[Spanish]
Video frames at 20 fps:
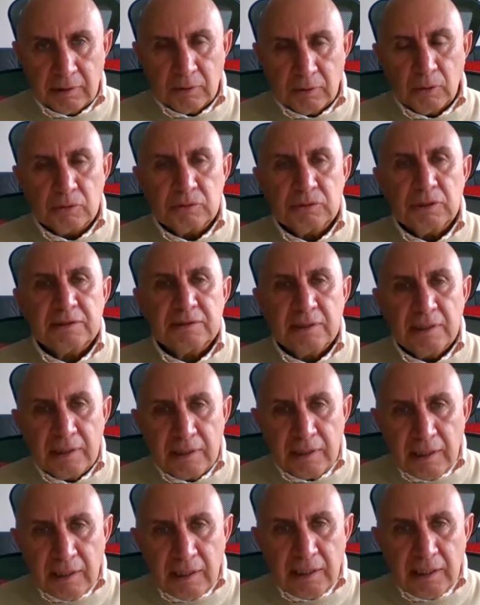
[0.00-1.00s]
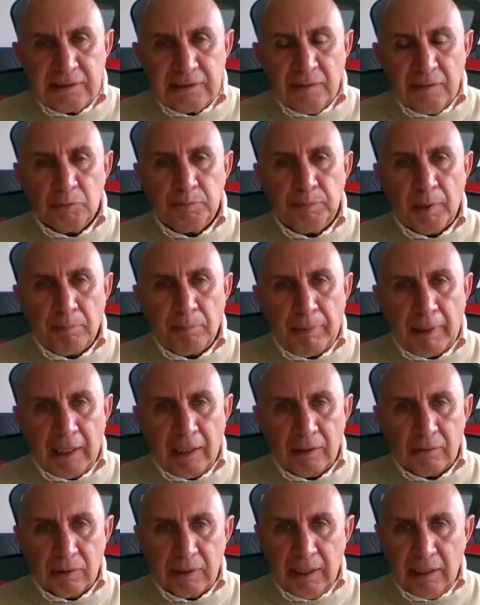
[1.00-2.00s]
Entonces, les hemos
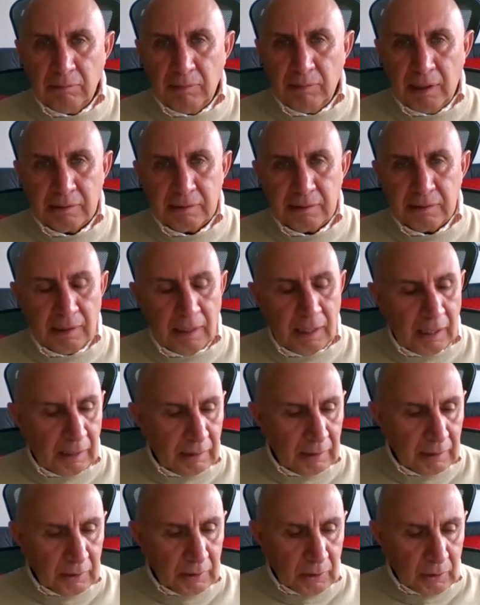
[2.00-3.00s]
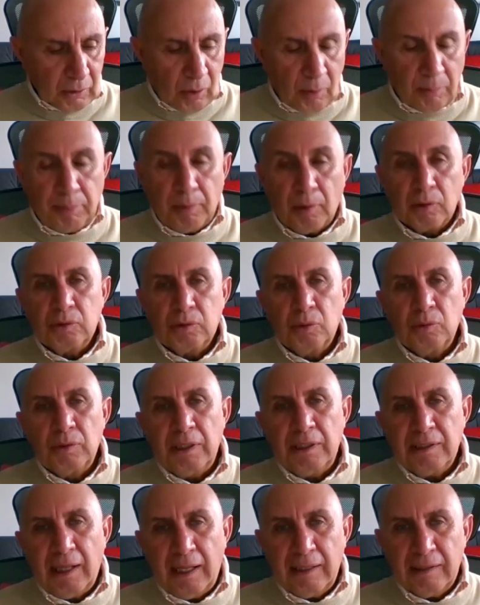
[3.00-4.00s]
preparado realmente
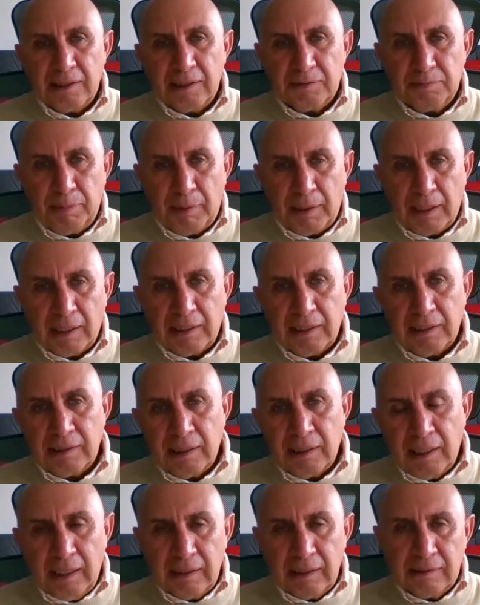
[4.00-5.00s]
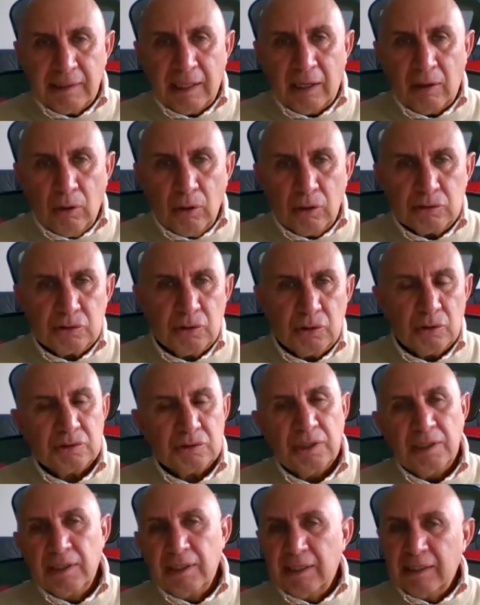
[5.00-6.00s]
oportunidades para generar
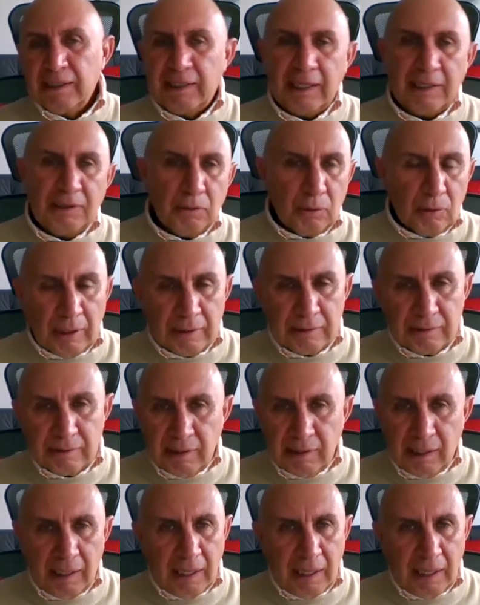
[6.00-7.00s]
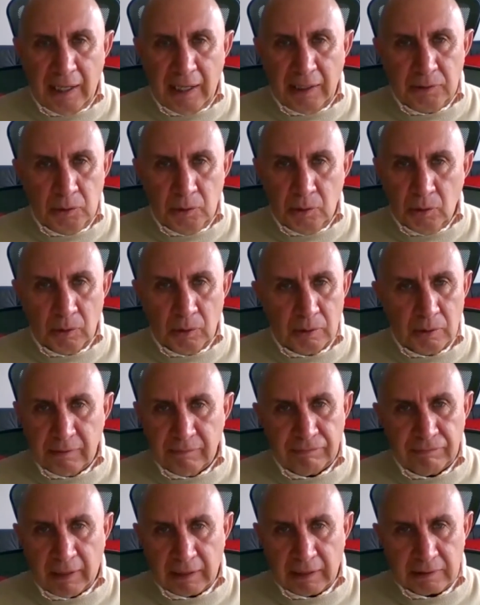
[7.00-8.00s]
negocios, que durante año
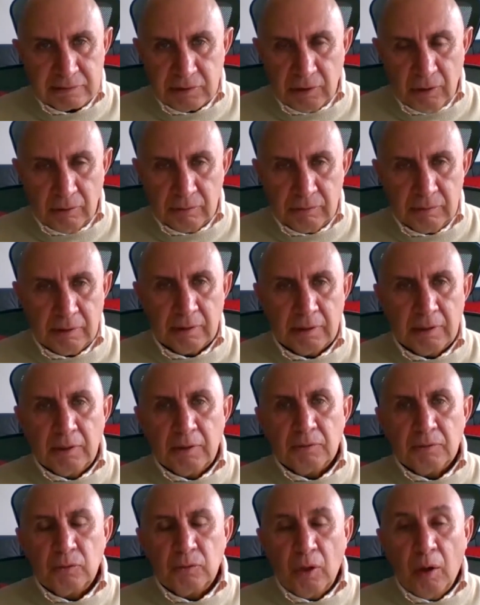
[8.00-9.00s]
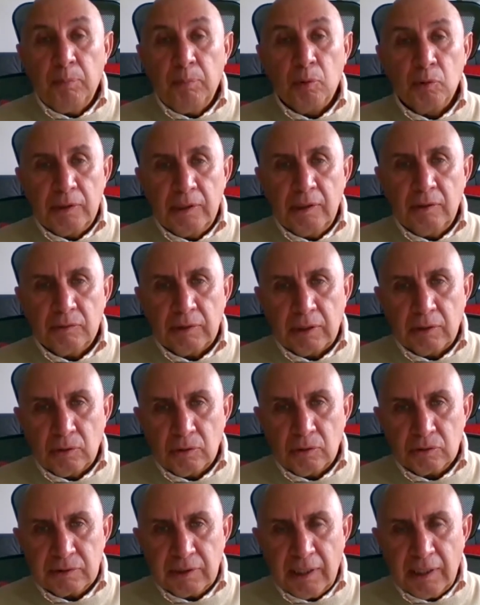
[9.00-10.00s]
y fracción no pudieron
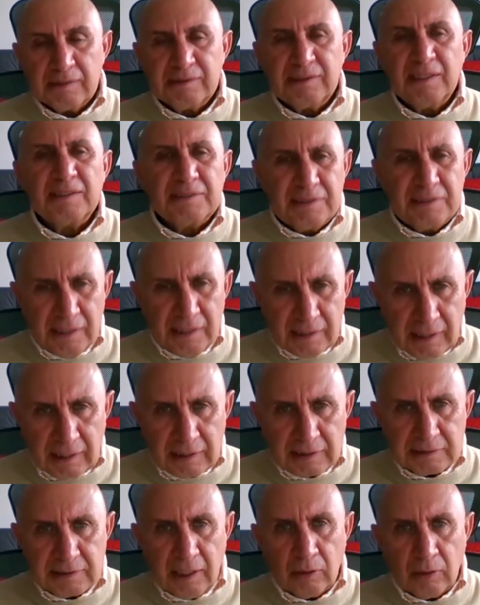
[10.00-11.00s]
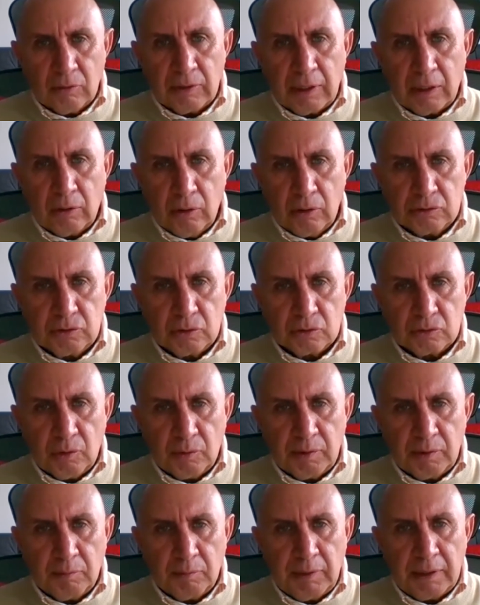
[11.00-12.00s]
encontrarse, sí realizaron negocios,
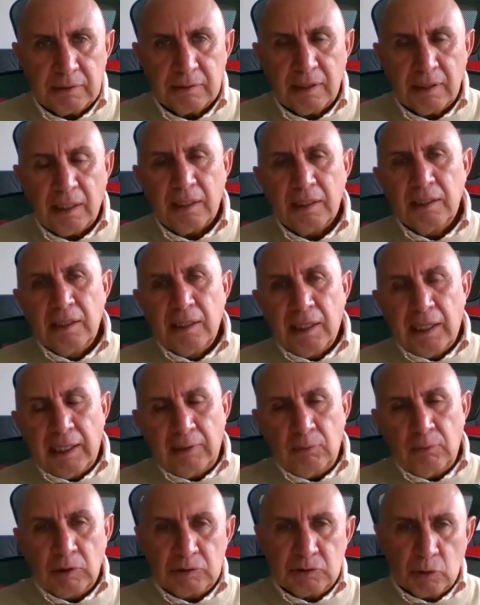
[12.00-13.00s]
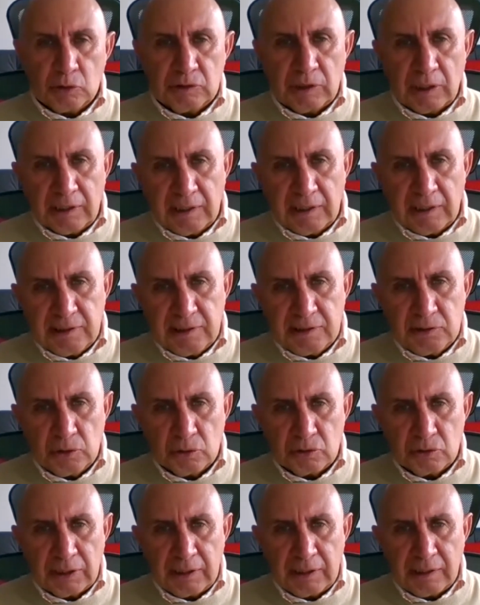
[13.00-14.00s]
obviamente, en nuestros
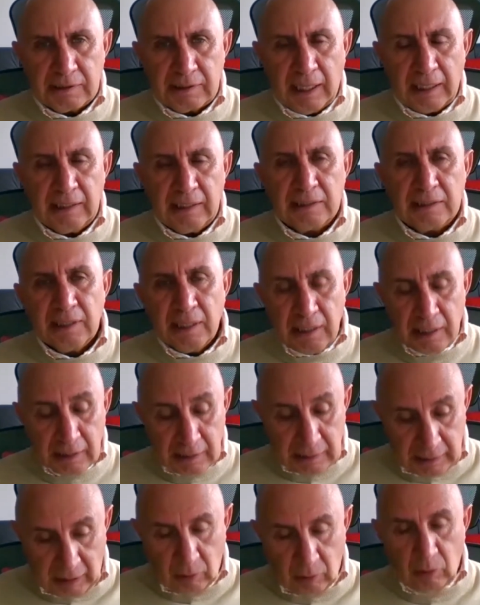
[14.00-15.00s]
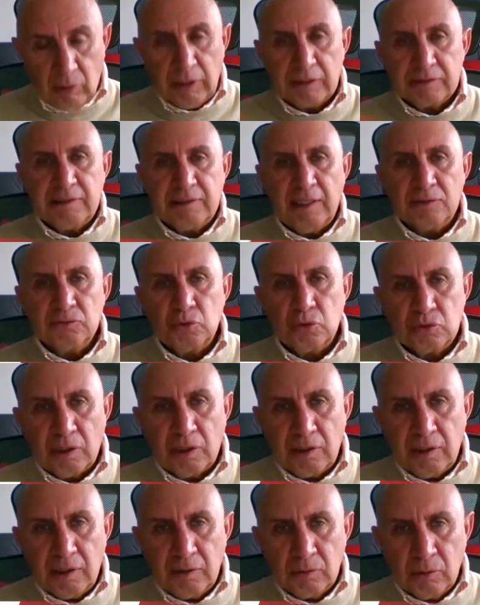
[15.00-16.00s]
ejercicios digitales, que ahora están
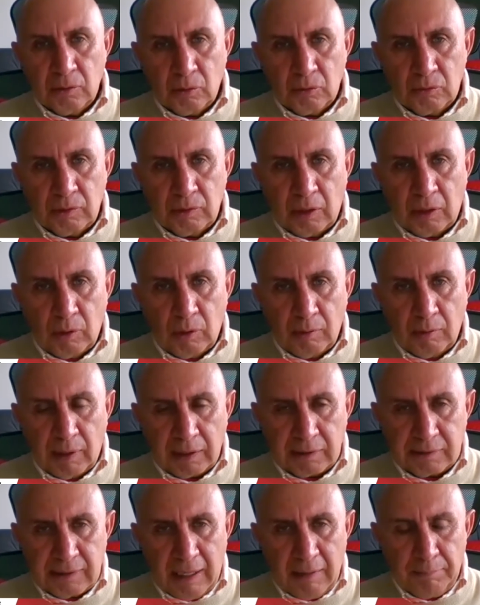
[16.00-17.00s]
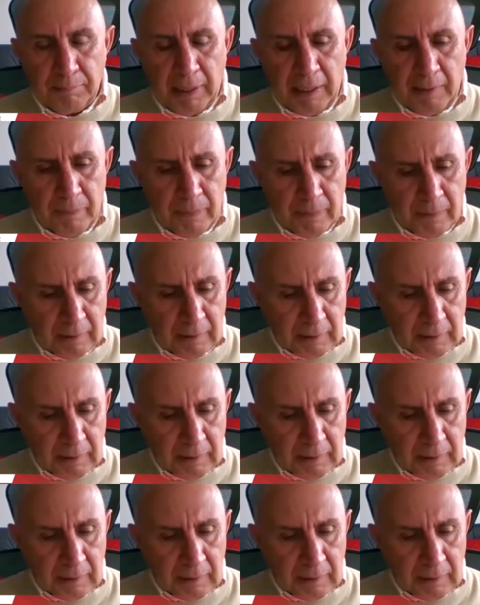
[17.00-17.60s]
sucediendo una nueva etapa.